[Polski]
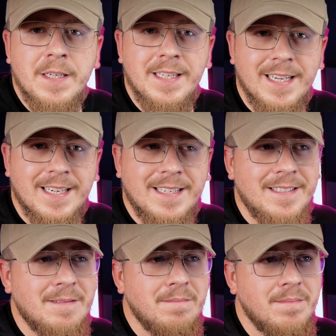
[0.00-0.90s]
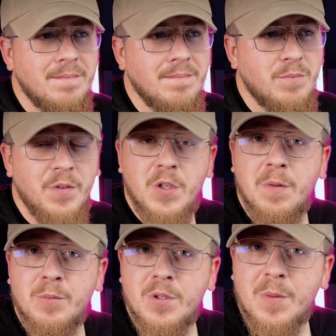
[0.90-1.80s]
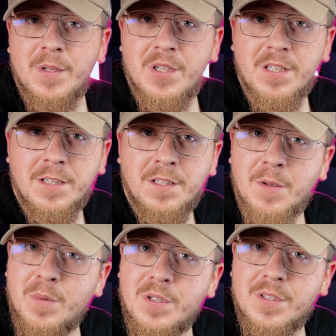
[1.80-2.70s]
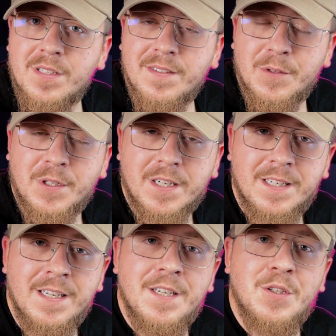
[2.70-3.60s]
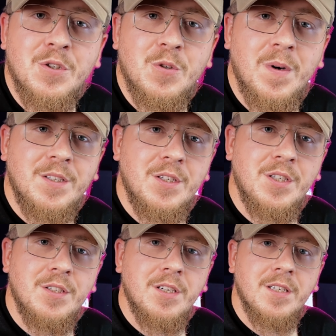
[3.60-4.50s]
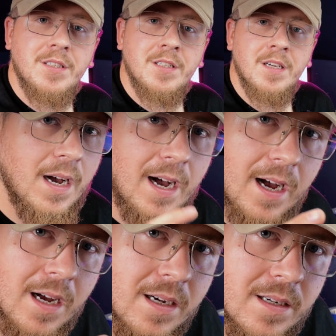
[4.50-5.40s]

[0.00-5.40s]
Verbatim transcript: jak mm, powiedzieć Wam do zobaczenia na najbliższych zawodach. Trzymajcie się, cześć! A,